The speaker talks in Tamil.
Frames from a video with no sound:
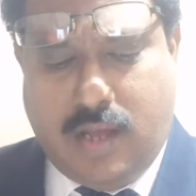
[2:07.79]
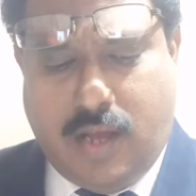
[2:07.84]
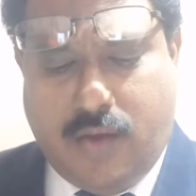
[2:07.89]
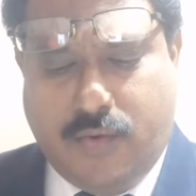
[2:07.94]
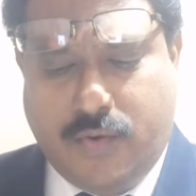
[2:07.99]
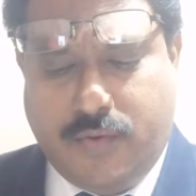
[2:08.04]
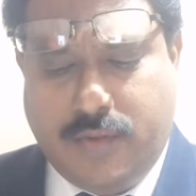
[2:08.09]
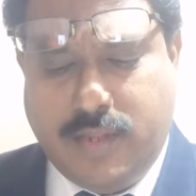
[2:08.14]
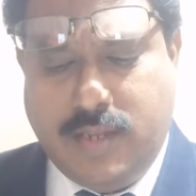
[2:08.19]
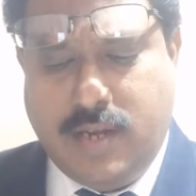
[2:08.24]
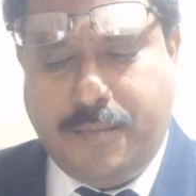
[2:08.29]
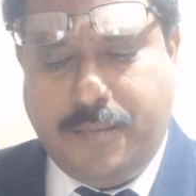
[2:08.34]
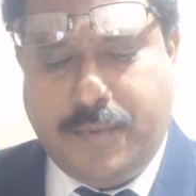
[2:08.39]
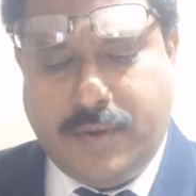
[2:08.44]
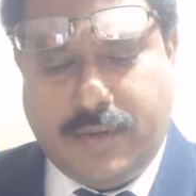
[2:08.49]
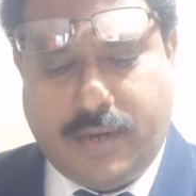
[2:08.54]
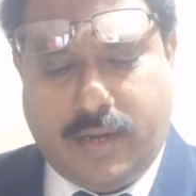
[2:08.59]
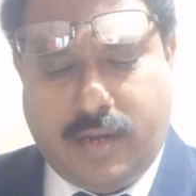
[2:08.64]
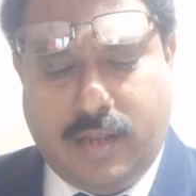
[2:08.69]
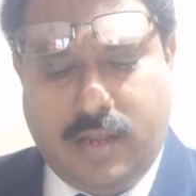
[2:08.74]
அவர் வந்து என்ன
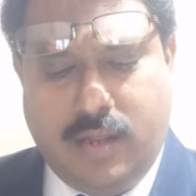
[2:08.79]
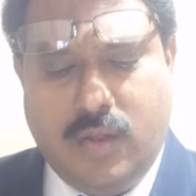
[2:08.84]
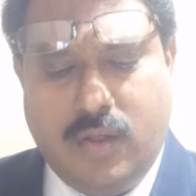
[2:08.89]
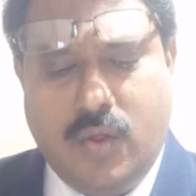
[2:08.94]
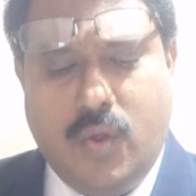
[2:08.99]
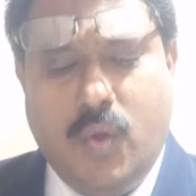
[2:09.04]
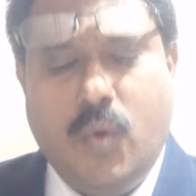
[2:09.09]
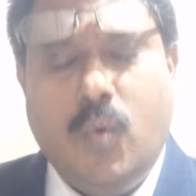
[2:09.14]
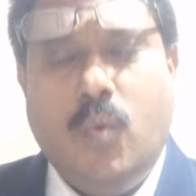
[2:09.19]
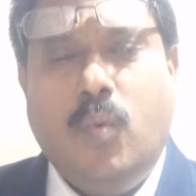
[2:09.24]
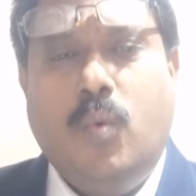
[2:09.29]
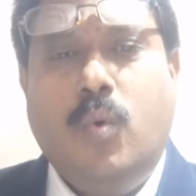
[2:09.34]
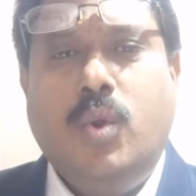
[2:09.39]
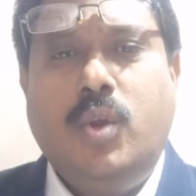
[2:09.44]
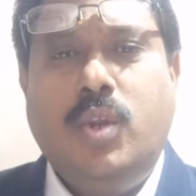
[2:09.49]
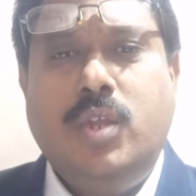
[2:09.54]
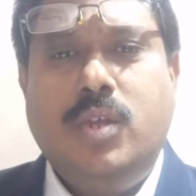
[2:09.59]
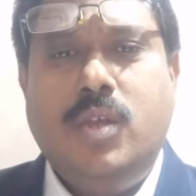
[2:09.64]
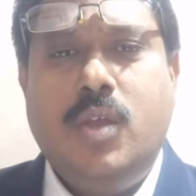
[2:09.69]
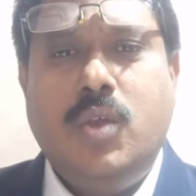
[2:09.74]
பண்ணுறாருன்னா
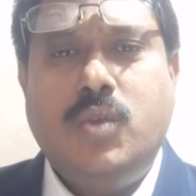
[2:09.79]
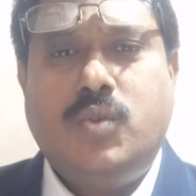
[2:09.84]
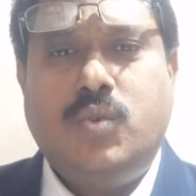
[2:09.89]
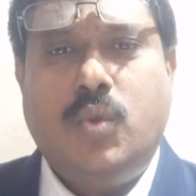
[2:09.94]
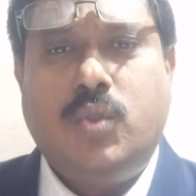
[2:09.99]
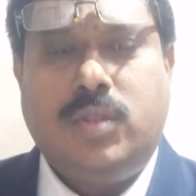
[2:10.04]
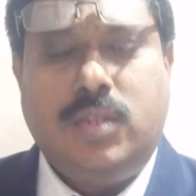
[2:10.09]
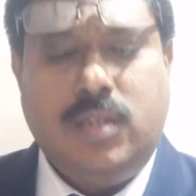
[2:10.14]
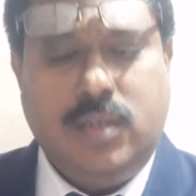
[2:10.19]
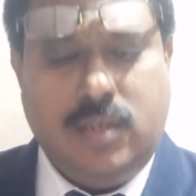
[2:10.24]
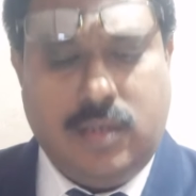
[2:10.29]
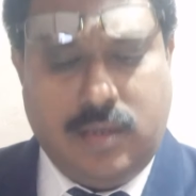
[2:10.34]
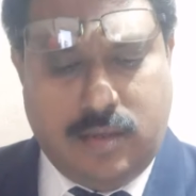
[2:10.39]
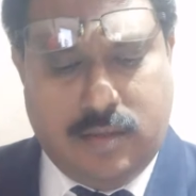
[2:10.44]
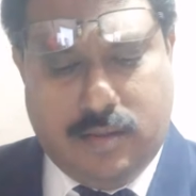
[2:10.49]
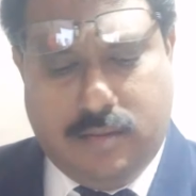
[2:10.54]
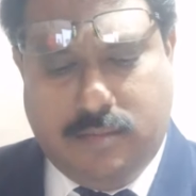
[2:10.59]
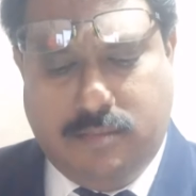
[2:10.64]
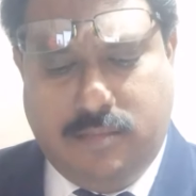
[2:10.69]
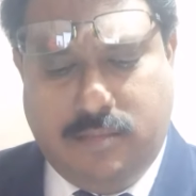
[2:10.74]
ஒரு சொத்து
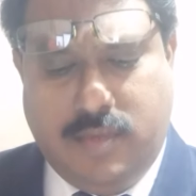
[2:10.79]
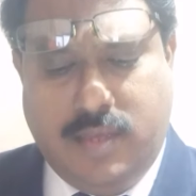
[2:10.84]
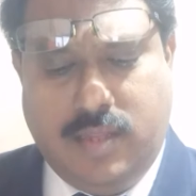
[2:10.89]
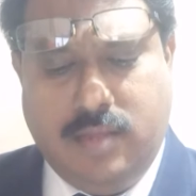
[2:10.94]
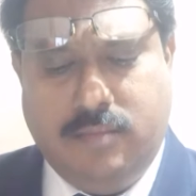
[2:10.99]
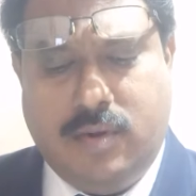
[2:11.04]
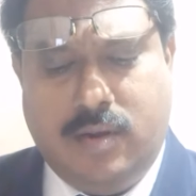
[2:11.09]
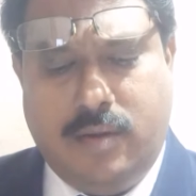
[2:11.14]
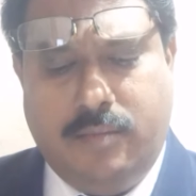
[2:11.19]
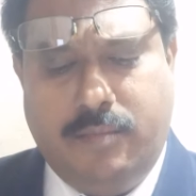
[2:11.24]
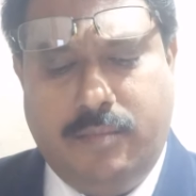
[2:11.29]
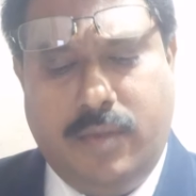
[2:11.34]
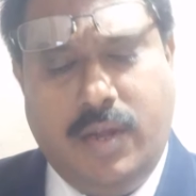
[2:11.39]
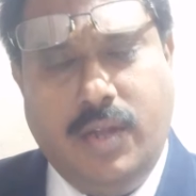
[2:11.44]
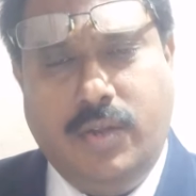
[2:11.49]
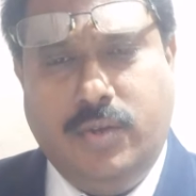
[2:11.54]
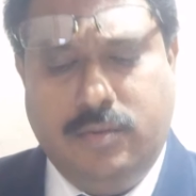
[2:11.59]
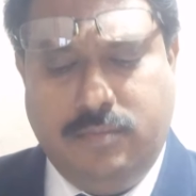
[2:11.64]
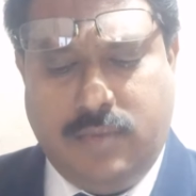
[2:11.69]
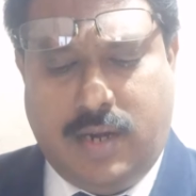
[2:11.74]
மீது
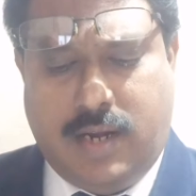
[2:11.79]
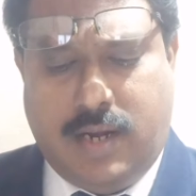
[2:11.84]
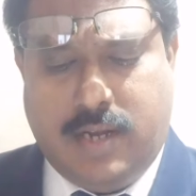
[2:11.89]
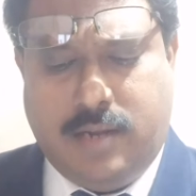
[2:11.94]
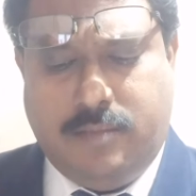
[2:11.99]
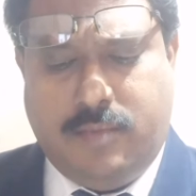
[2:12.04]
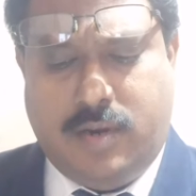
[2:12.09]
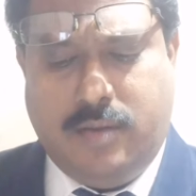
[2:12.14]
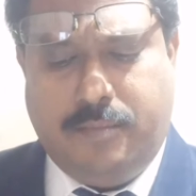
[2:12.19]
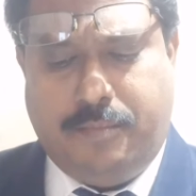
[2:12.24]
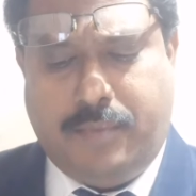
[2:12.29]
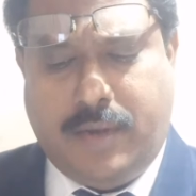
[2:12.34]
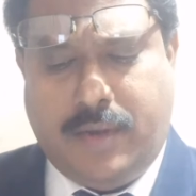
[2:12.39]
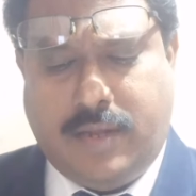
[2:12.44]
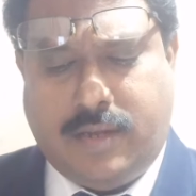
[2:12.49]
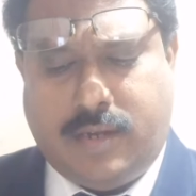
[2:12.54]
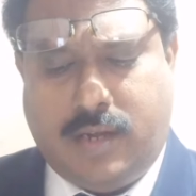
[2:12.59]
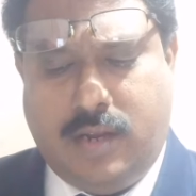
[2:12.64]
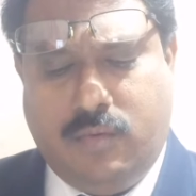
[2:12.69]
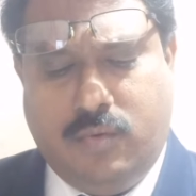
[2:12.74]
மீண்டும் அடமானம்
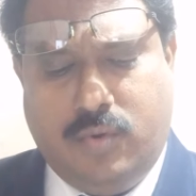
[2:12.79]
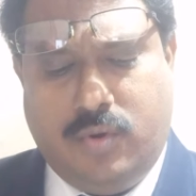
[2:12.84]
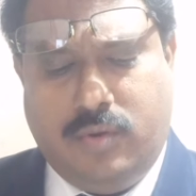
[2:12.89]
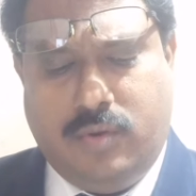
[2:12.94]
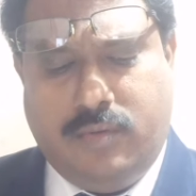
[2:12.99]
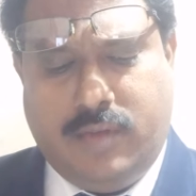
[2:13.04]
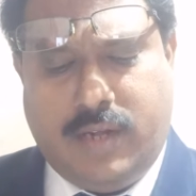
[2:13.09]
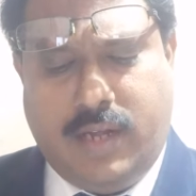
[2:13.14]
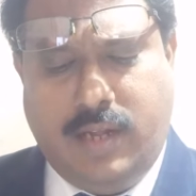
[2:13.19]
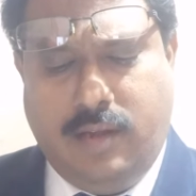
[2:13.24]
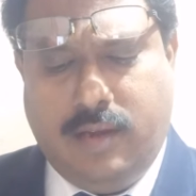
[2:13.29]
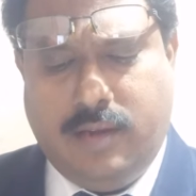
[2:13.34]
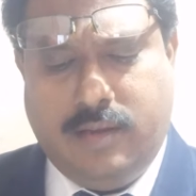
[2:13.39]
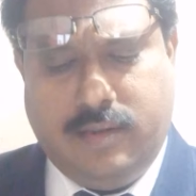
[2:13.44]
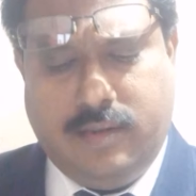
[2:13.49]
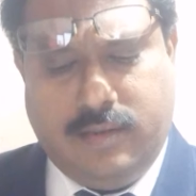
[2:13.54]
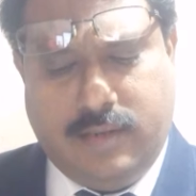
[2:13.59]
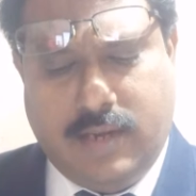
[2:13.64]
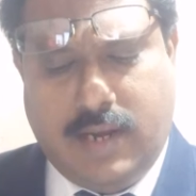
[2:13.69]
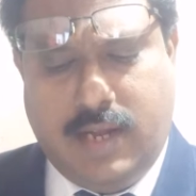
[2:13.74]
பெற்ற ஒருவரின்
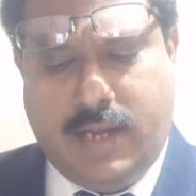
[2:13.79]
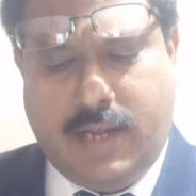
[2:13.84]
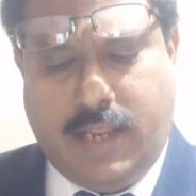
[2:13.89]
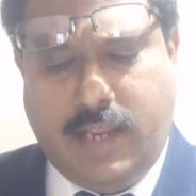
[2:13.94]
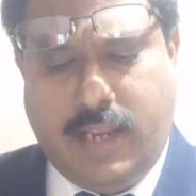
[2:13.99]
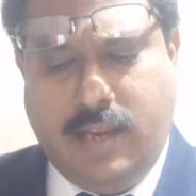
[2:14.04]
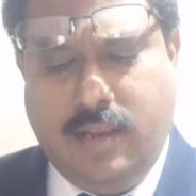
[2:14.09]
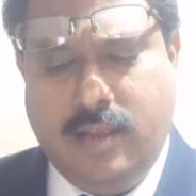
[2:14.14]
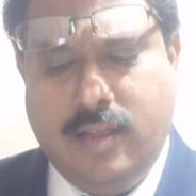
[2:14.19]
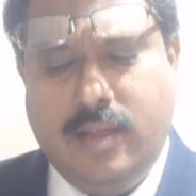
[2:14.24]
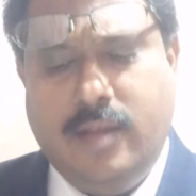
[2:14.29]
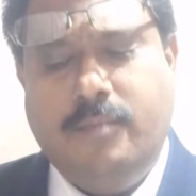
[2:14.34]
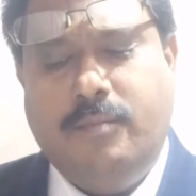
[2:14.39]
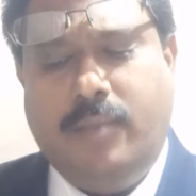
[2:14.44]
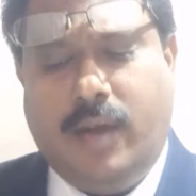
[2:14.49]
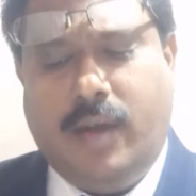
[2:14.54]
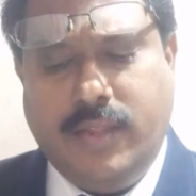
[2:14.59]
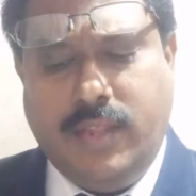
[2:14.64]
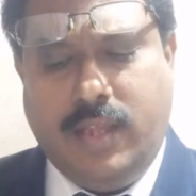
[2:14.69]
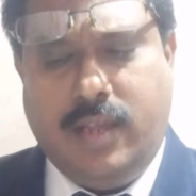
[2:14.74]
நலனை
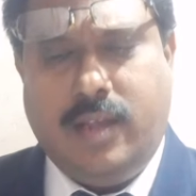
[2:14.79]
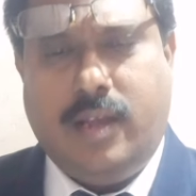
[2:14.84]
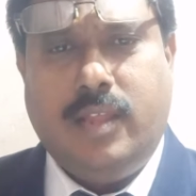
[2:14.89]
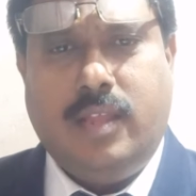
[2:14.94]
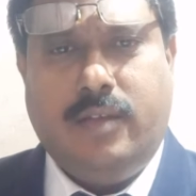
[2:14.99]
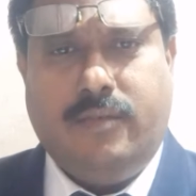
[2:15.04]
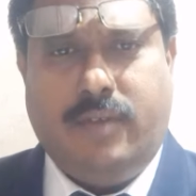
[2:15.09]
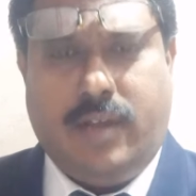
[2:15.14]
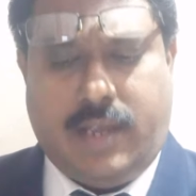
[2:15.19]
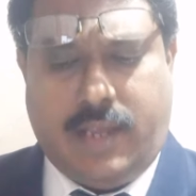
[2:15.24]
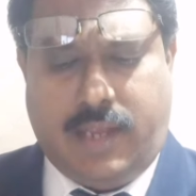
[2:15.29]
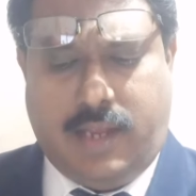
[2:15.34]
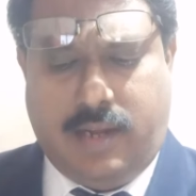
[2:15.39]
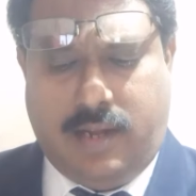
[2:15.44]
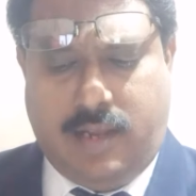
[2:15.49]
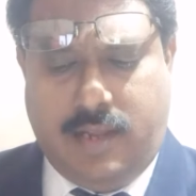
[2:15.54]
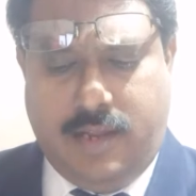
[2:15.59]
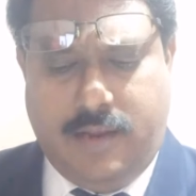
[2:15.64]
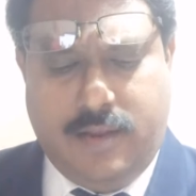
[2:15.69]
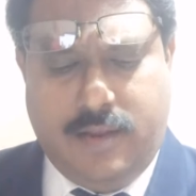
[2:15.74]
பாதிக்காத வகையில்